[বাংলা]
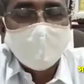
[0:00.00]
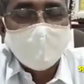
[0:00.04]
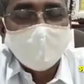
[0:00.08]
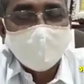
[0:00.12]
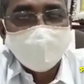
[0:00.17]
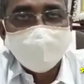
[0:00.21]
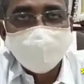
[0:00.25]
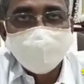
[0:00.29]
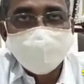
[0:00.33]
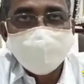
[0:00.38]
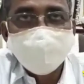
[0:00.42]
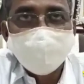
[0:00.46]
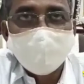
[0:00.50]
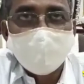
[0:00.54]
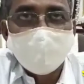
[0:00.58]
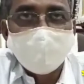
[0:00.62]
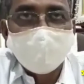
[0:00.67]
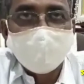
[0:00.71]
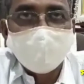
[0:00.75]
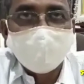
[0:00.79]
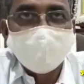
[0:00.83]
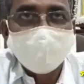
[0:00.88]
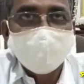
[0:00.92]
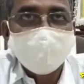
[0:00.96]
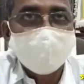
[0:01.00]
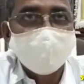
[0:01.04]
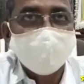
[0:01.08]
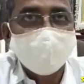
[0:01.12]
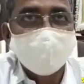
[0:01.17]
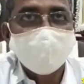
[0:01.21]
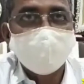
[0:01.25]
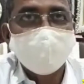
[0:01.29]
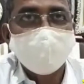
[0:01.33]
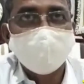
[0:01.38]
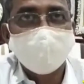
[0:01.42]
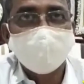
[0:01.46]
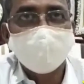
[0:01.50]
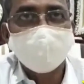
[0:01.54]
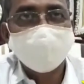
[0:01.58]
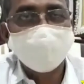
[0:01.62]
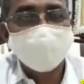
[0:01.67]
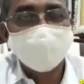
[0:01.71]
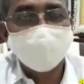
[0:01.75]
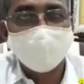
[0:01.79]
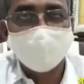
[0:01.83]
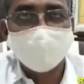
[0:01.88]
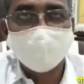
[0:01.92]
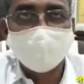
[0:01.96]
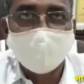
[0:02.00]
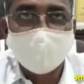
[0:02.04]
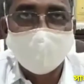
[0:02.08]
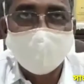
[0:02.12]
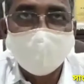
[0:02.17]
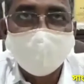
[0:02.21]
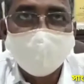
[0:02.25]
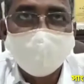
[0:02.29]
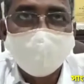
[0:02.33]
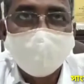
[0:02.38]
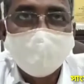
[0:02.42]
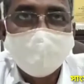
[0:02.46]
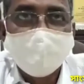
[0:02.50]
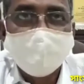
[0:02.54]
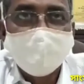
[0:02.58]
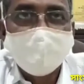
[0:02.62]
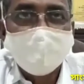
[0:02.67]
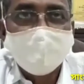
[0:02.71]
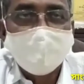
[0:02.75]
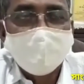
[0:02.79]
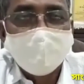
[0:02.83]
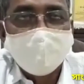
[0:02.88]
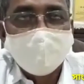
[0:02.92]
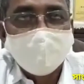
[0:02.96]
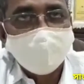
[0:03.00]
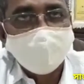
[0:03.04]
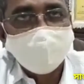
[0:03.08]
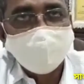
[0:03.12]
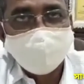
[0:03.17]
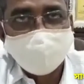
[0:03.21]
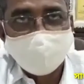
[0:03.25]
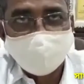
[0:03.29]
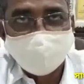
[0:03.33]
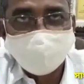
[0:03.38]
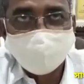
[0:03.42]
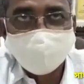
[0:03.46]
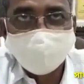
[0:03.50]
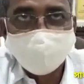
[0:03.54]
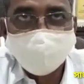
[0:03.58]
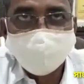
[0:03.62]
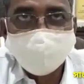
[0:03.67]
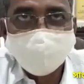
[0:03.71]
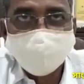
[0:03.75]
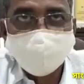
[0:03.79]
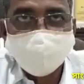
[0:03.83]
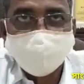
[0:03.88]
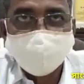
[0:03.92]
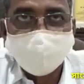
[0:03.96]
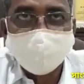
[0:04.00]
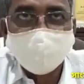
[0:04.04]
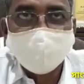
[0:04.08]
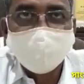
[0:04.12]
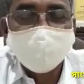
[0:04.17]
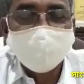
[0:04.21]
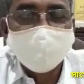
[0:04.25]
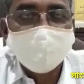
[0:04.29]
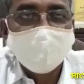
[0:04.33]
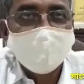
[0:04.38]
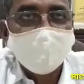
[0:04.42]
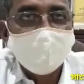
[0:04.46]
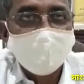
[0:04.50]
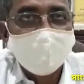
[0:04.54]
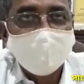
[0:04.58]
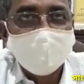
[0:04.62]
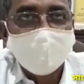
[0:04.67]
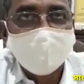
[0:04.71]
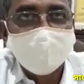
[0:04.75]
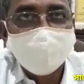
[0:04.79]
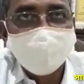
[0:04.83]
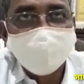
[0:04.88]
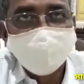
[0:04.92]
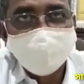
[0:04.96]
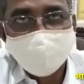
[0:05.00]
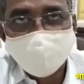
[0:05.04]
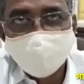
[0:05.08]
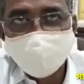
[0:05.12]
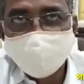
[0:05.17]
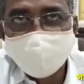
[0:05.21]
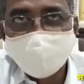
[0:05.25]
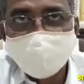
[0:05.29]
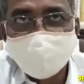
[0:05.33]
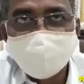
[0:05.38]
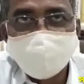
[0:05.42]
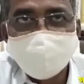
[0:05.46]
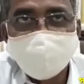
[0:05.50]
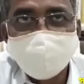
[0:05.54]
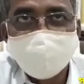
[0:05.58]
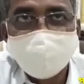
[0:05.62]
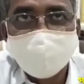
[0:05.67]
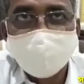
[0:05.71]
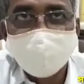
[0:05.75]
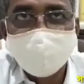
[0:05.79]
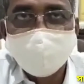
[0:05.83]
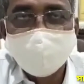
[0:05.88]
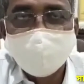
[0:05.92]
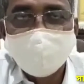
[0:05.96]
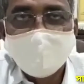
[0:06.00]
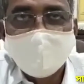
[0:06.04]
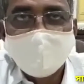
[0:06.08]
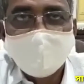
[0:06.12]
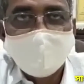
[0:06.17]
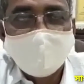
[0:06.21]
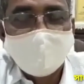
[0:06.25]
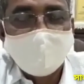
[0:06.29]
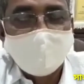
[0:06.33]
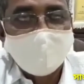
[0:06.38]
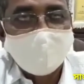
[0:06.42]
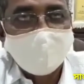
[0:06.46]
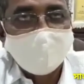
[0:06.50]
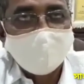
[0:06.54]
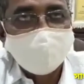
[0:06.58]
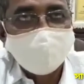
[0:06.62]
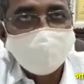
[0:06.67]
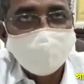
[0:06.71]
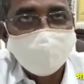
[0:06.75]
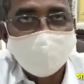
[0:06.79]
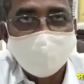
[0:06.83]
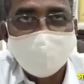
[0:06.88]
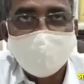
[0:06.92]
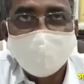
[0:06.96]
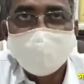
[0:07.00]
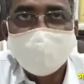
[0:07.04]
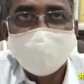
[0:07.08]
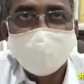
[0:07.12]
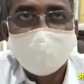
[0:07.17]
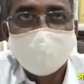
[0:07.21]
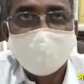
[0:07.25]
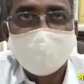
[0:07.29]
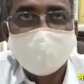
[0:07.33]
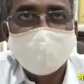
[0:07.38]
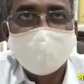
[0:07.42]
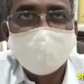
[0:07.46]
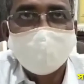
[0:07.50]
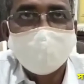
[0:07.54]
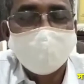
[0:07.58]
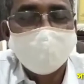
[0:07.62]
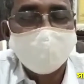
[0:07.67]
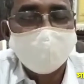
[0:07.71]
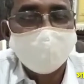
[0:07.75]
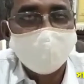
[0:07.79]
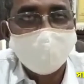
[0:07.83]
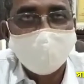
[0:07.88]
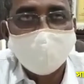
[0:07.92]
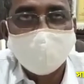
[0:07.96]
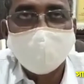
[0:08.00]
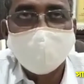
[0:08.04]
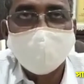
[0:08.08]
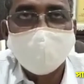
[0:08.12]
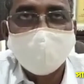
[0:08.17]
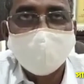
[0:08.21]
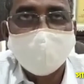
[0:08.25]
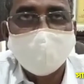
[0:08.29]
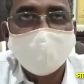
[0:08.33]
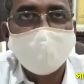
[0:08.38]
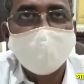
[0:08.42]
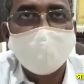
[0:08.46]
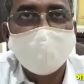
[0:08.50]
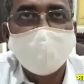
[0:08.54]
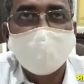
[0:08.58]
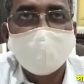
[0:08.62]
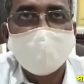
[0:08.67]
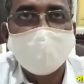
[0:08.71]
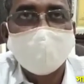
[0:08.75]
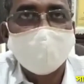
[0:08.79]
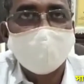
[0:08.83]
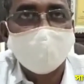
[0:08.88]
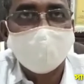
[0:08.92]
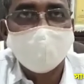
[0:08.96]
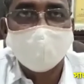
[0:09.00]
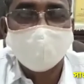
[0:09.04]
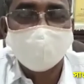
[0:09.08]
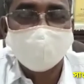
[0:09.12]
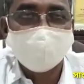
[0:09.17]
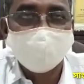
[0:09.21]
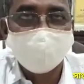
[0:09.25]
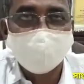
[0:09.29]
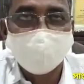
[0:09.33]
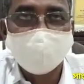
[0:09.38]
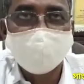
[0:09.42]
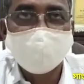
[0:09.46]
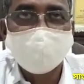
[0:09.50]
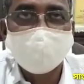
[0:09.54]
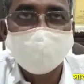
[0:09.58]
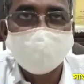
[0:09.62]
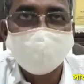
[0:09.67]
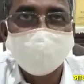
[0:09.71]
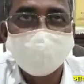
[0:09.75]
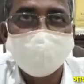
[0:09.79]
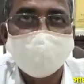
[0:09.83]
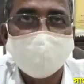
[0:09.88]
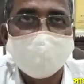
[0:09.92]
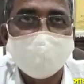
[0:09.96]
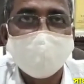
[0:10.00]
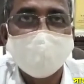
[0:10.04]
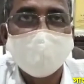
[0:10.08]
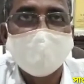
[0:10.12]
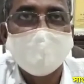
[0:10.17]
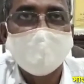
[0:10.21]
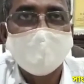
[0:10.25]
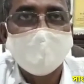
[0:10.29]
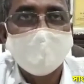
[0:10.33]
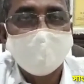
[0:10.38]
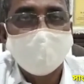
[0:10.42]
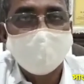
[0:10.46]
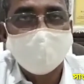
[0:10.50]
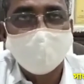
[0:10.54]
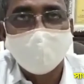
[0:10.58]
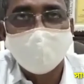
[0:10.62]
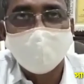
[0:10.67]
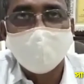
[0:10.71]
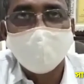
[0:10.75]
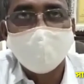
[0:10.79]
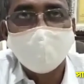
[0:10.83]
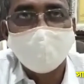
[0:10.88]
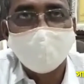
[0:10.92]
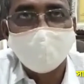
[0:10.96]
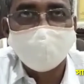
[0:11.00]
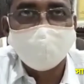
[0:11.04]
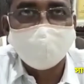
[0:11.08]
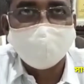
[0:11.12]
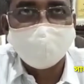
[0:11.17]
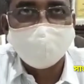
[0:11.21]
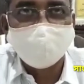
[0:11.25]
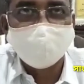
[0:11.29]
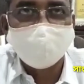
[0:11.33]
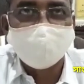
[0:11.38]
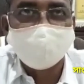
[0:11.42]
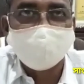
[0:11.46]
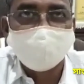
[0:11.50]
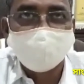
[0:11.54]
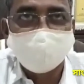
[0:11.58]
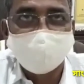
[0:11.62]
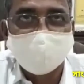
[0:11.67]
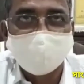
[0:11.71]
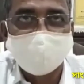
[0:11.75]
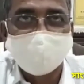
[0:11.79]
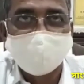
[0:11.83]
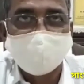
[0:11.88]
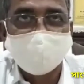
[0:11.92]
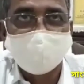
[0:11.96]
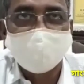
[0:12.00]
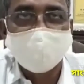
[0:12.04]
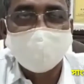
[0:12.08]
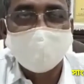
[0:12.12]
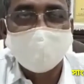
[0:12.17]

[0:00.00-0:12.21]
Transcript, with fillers: অথচ আমার কোনো রকম কোনো জ্বর নেই কোনো শ্বাসকষ্ট নেই কোনো সর্দি কাশি নেই আমার চলাফেরাতে কোনো রকম মুভমেন্টে কোনো অসুবিধা কিছু নেই তবুও পজিটিভ এসছে আর কি